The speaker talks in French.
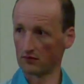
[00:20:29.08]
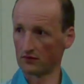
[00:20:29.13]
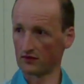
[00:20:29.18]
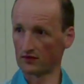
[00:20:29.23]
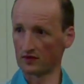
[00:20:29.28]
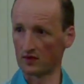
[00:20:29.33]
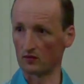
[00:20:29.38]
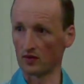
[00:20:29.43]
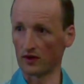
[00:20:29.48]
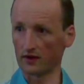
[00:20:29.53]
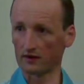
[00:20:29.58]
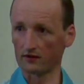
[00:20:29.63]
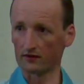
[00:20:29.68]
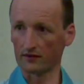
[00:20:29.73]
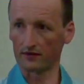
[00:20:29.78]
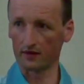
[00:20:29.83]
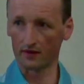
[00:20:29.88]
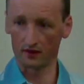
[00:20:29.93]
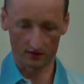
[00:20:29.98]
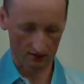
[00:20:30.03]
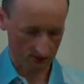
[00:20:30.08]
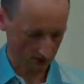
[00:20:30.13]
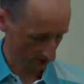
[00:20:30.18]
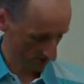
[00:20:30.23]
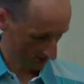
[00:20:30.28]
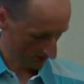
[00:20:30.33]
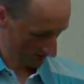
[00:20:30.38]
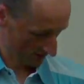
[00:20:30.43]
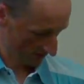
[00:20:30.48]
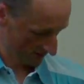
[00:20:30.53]
C'est moi qui fais ça
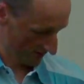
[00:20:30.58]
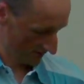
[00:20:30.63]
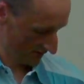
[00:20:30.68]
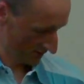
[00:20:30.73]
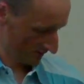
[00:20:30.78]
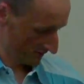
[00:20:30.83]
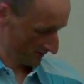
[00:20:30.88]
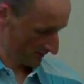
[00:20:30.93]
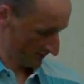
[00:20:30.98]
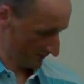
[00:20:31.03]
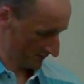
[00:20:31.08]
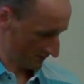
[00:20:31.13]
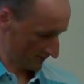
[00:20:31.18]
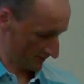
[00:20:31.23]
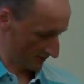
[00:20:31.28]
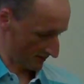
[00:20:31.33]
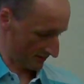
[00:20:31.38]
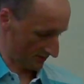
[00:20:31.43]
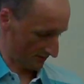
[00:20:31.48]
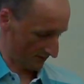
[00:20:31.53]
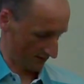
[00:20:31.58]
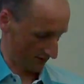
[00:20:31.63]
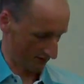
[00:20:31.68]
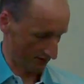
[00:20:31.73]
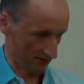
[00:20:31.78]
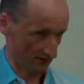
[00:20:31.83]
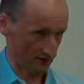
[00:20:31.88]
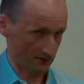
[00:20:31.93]
euh.